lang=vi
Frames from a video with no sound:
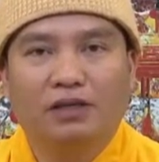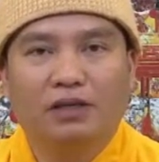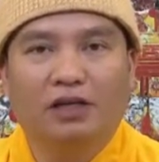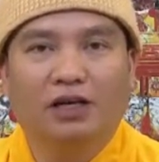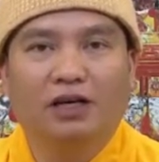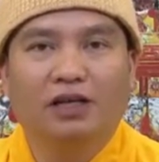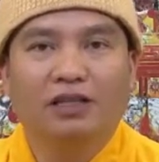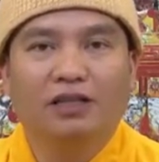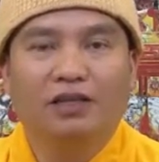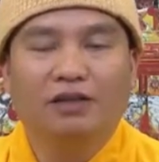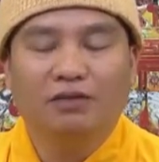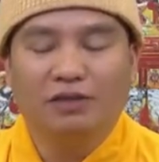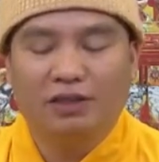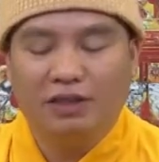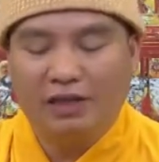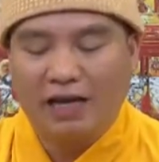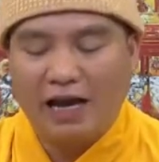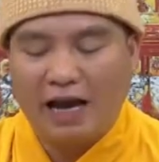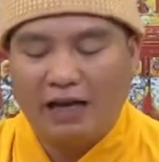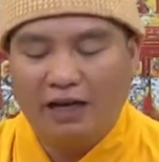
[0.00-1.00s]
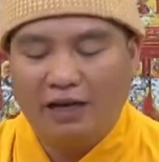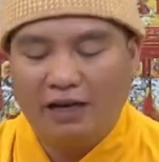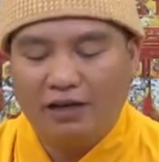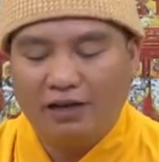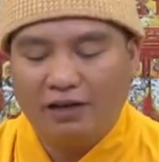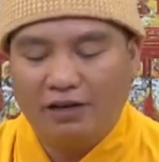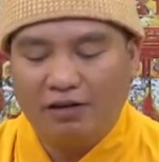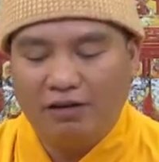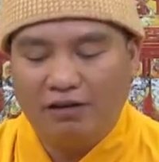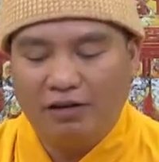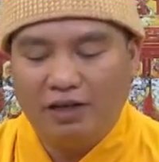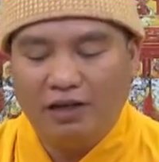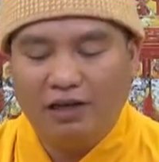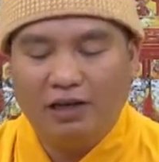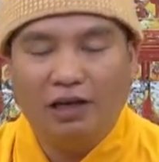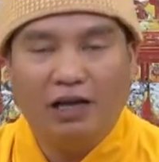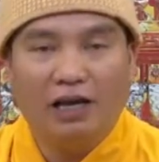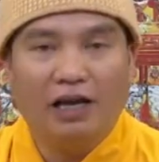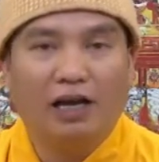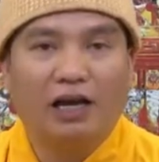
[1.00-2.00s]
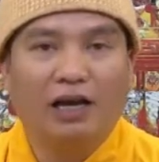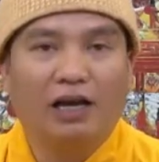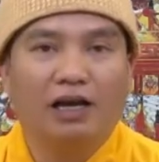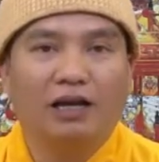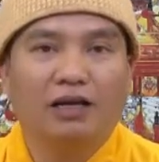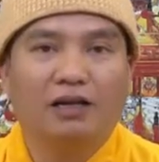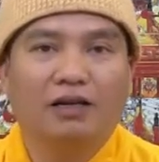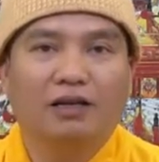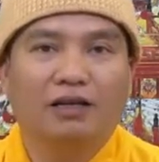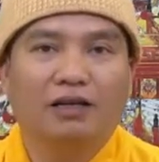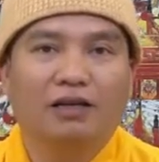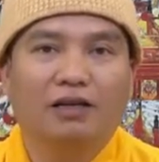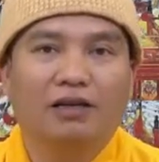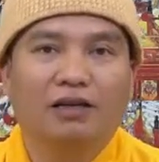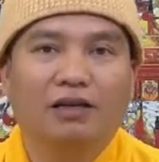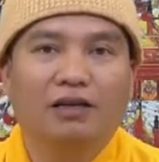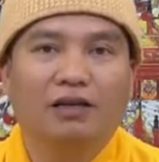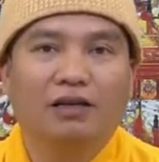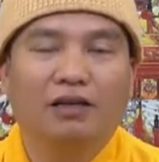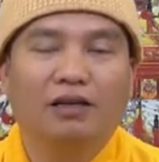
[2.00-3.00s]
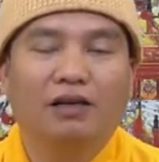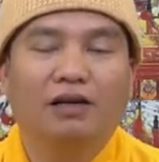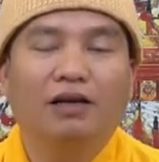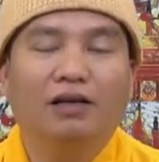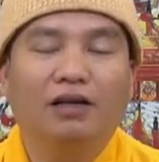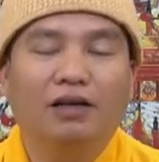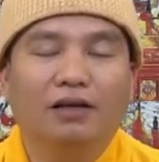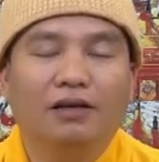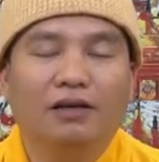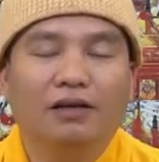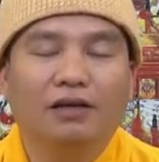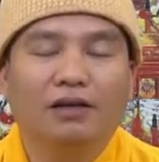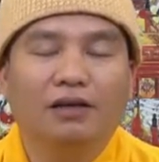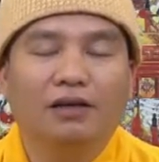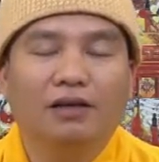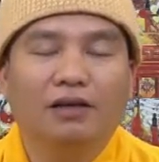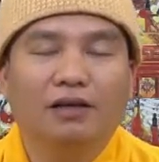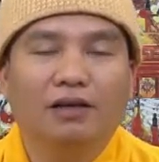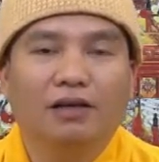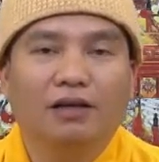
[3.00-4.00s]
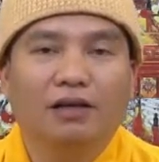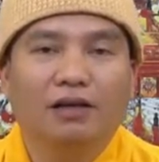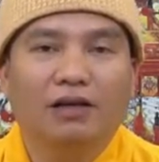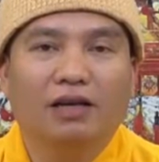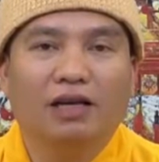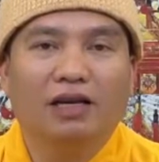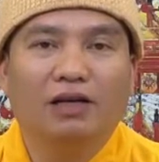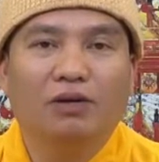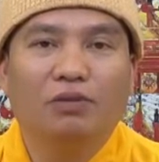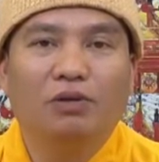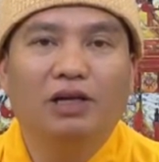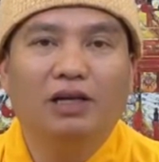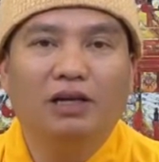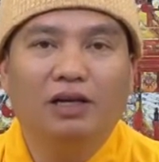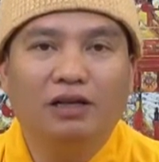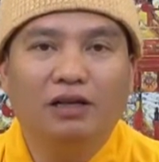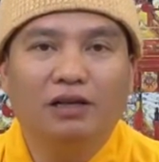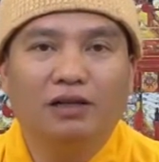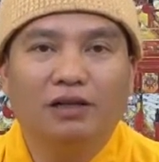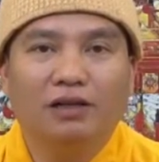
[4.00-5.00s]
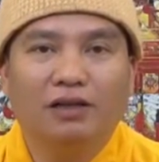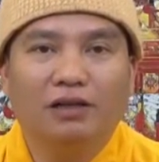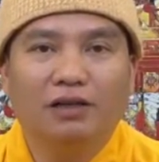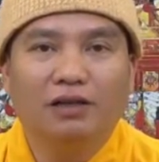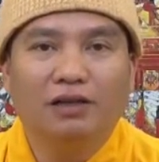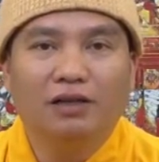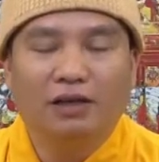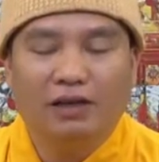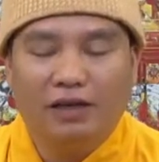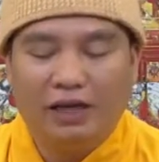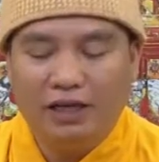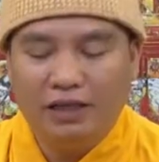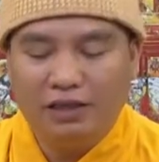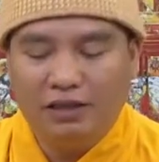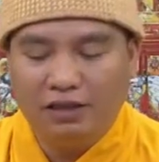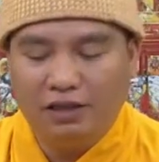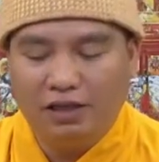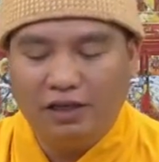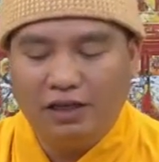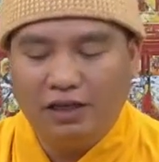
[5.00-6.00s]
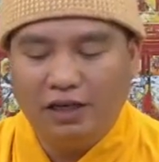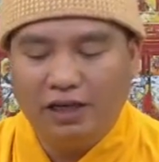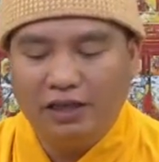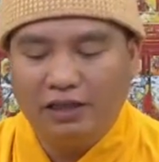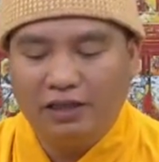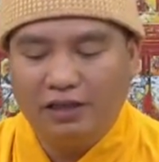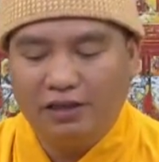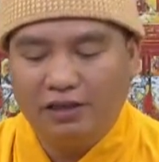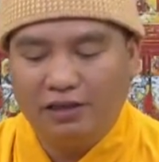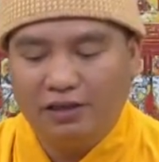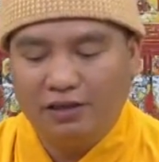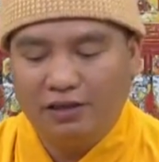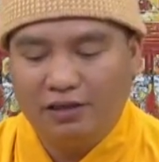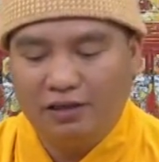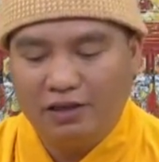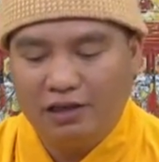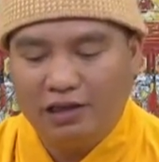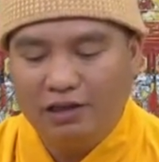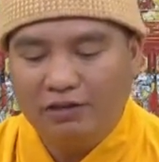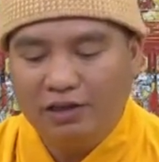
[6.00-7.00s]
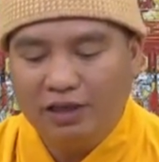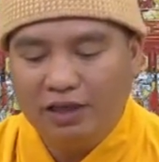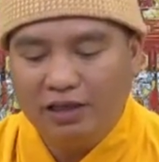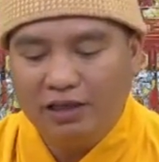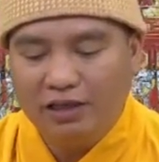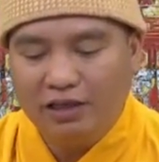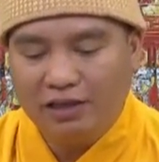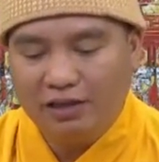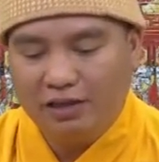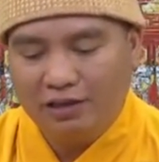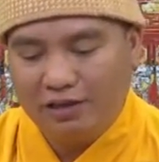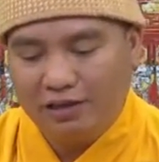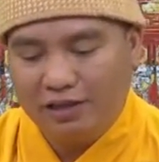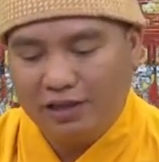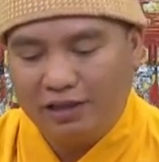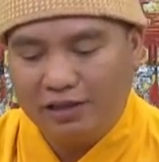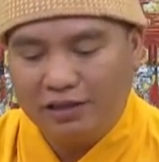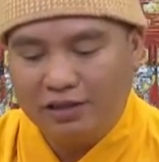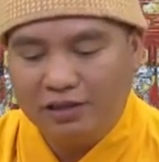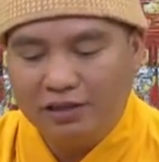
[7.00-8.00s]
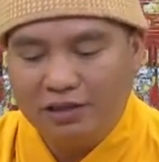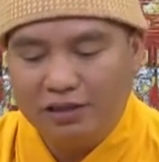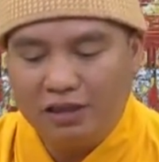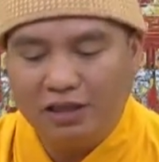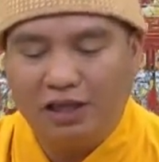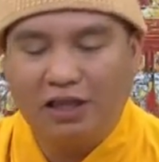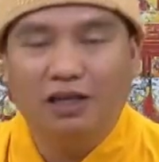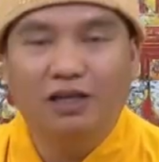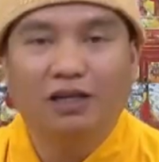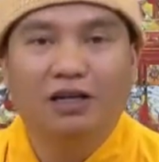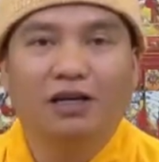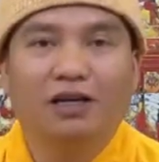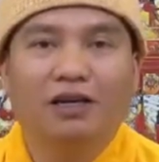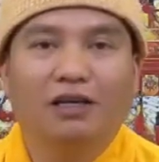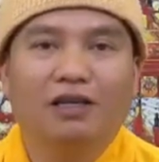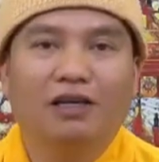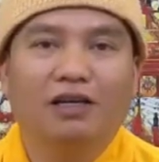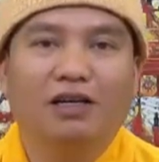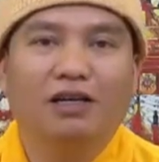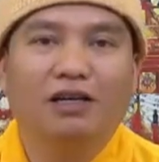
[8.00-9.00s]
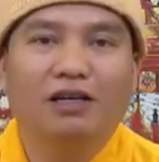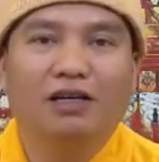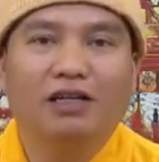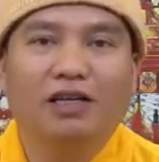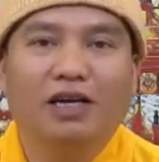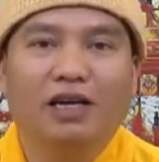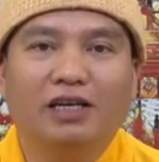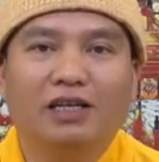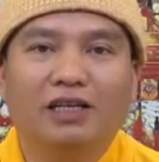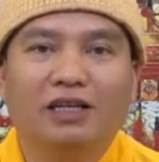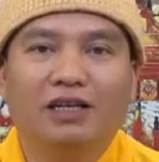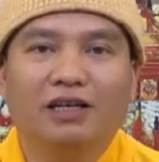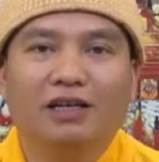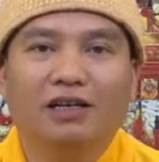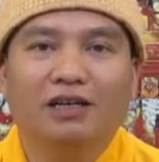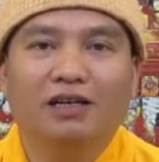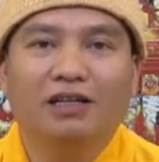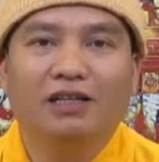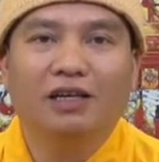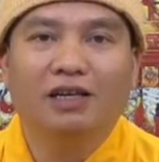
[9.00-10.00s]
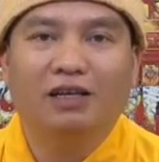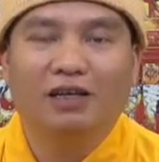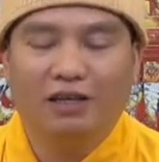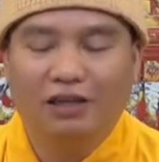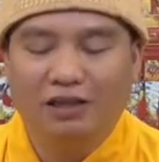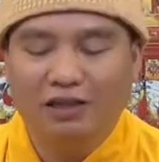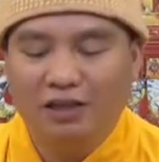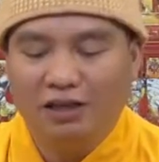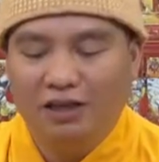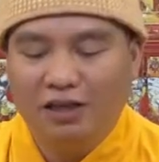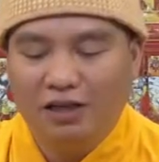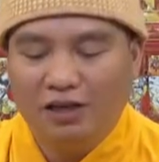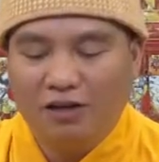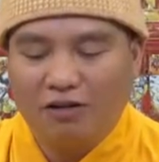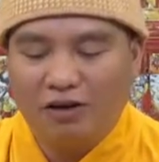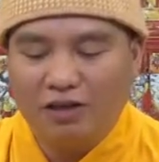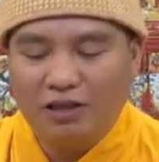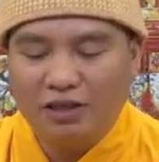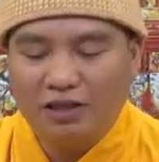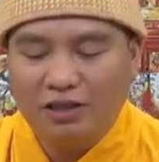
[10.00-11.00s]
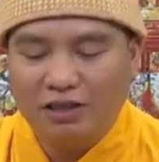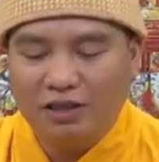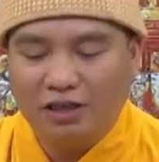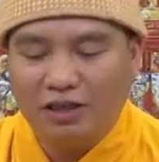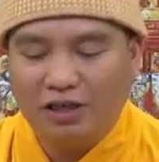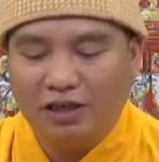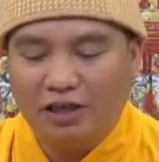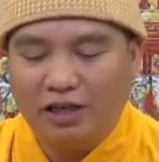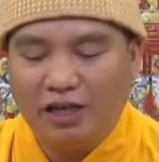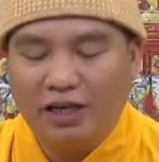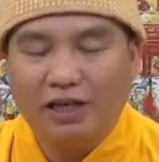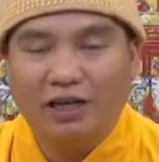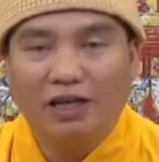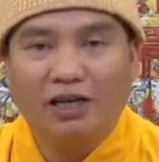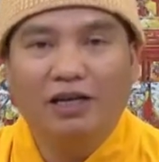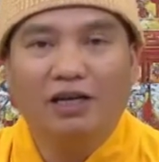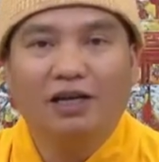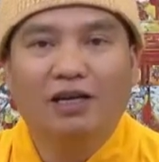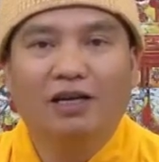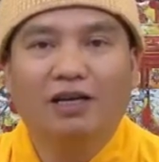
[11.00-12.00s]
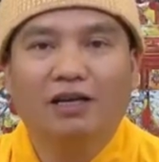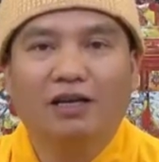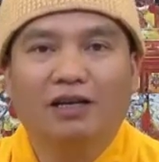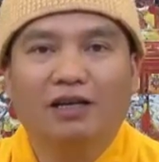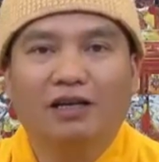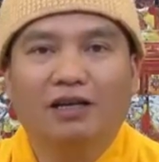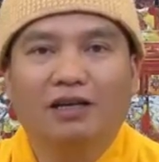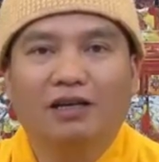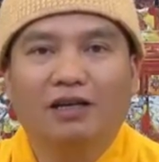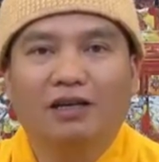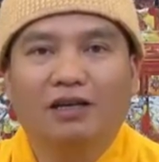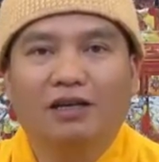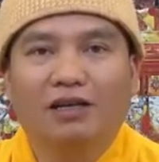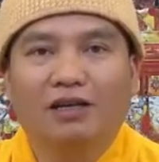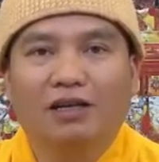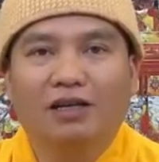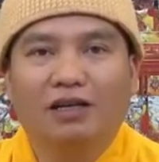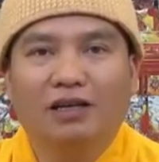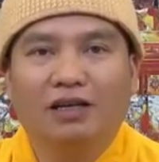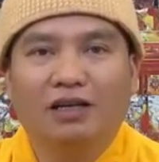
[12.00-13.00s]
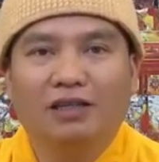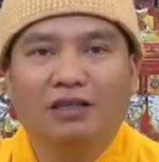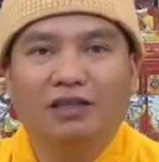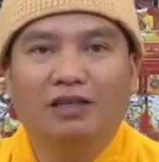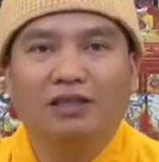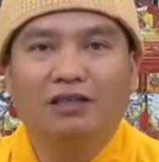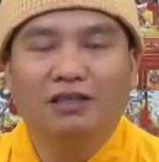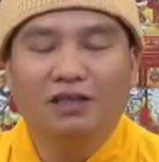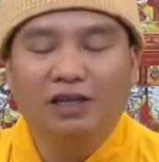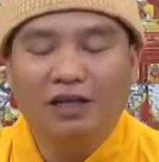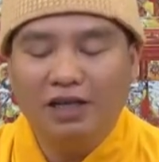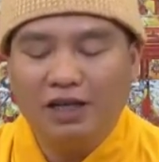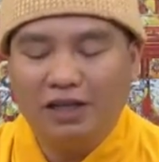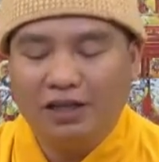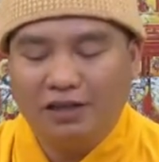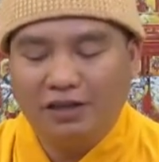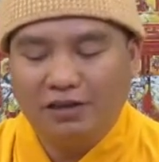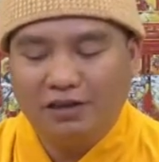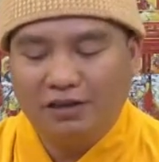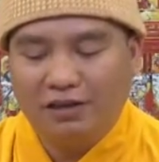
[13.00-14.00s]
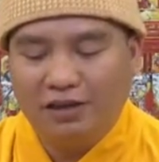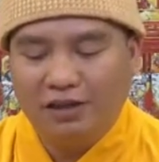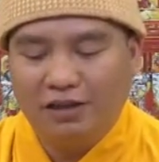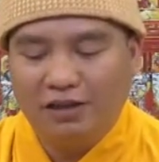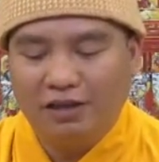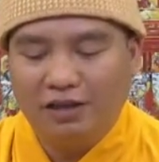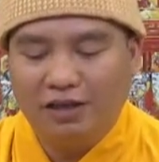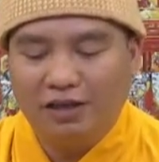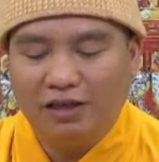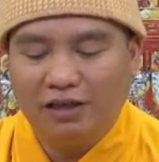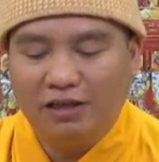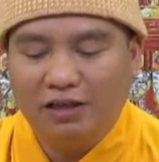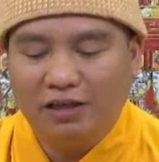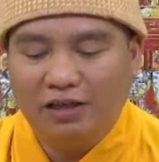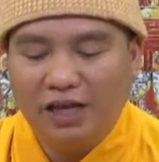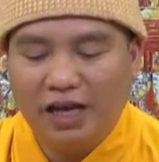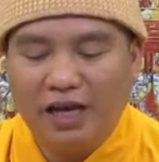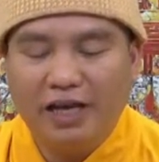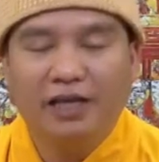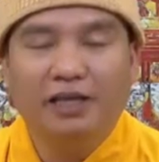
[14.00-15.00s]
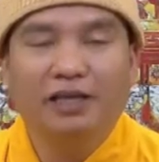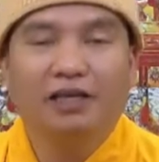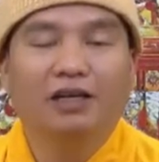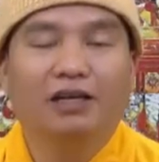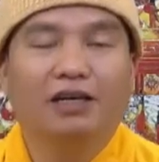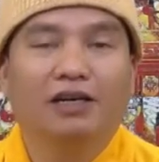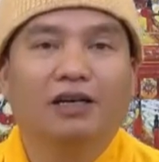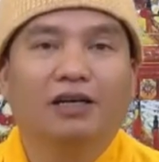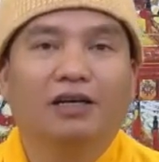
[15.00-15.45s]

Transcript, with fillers: trưởng trong chữ hán á, có nghĩa là lớn là nuôi lớn hay trường ở đây gì nếu ghi, ghi ghi là sư trưởng tức là người thầy gì người thầy lớn còn cái trường ở đây là là trưởng dưỡng ấy, thì tức là người thầy gì